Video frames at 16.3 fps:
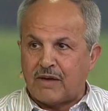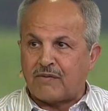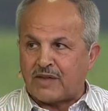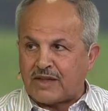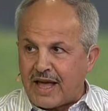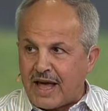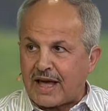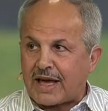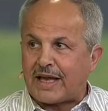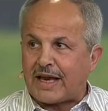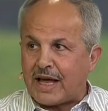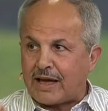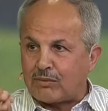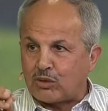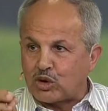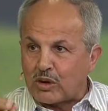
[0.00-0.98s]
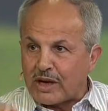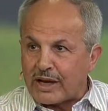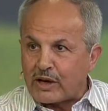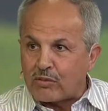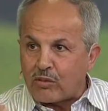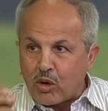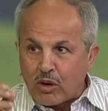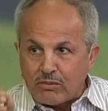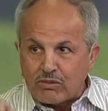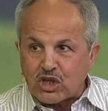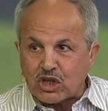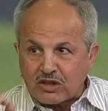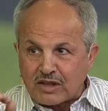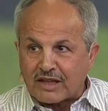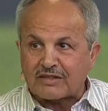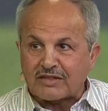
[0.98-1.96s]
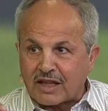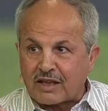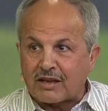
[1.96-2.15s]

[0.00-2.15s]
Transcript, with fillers: في داخل هذه المدن لانه مهم جدا